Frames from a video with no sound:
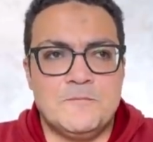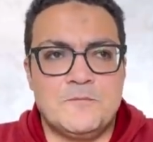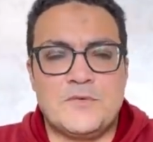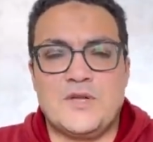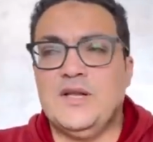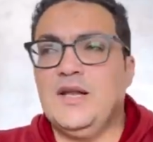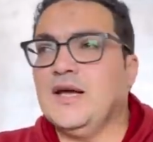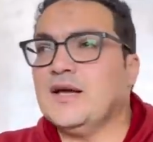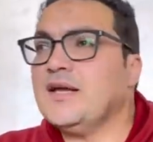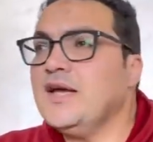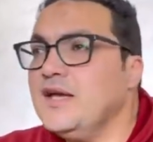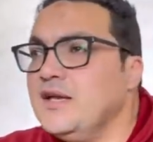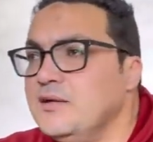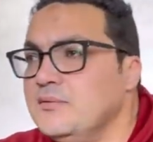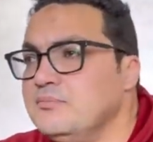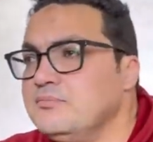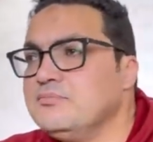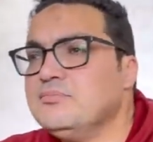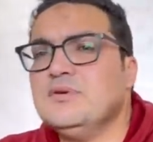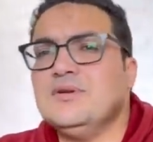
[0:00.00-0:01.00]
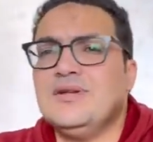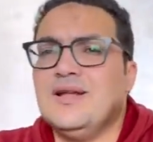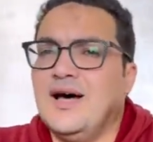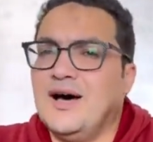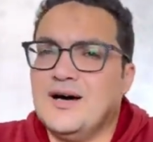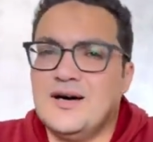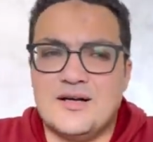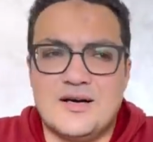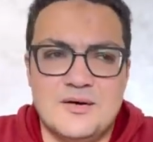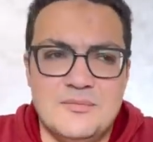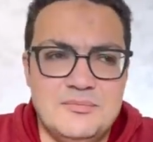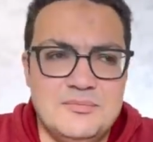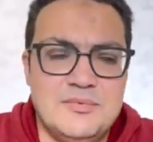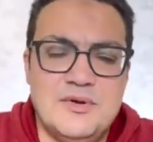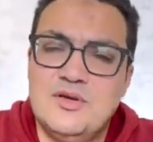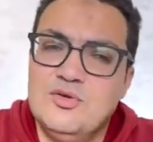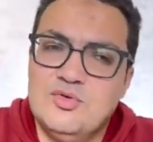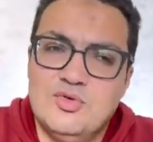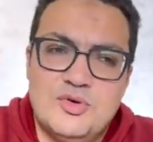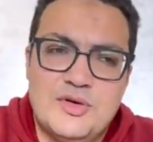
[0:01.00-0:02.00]
الأجانب الأقرب
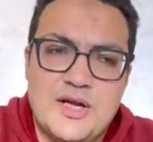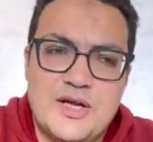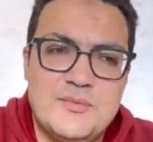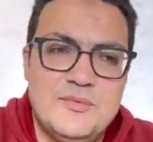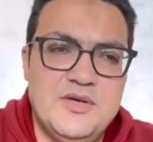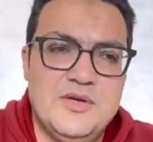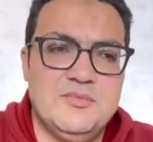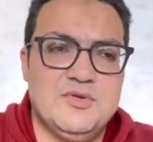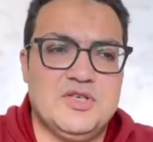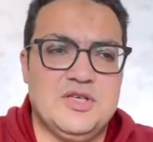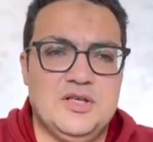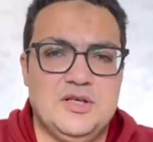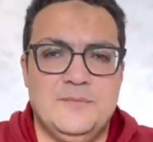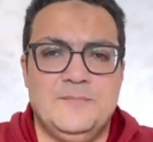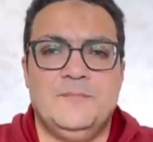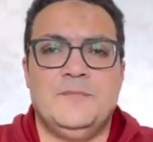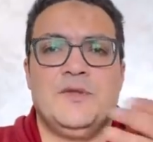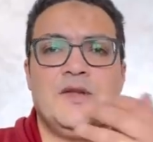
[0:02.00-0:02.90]
إنه أوناجم يمشي